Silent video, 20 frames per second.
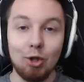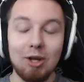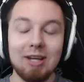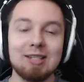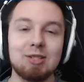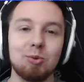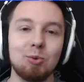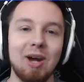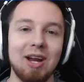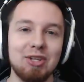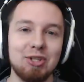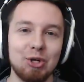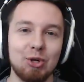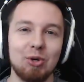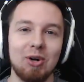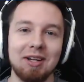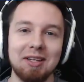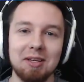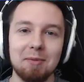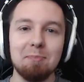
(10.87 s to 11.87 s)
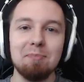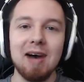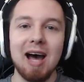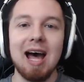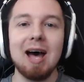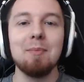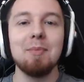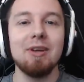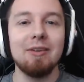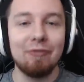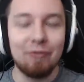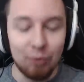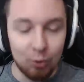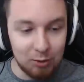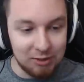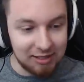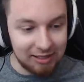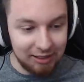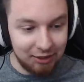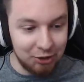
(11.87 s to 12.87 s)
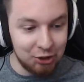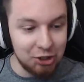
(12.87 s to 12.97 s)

No i słuchajcie kochani, mamy wózki.